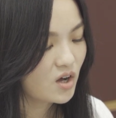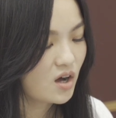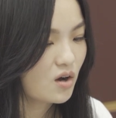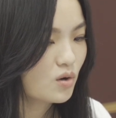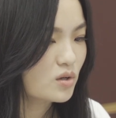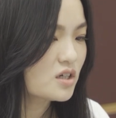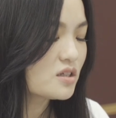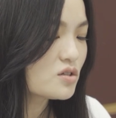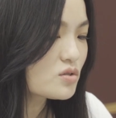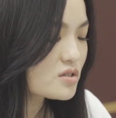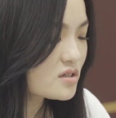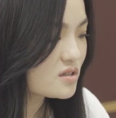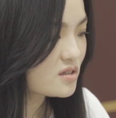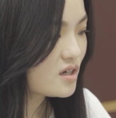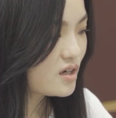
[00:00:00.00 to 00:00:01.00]
哦，可能就
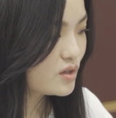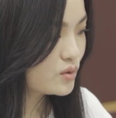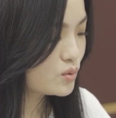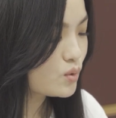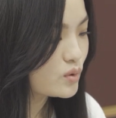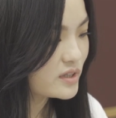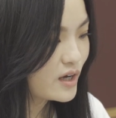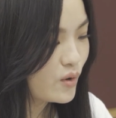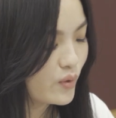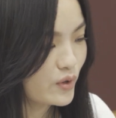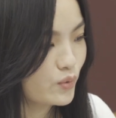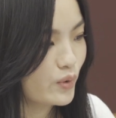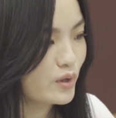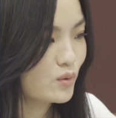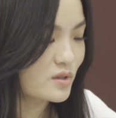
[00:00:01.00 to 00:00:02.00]
是，如果在回
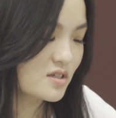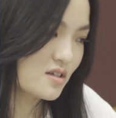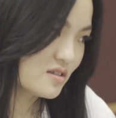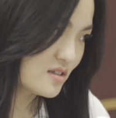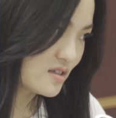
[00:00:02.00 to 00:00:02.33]
归我曾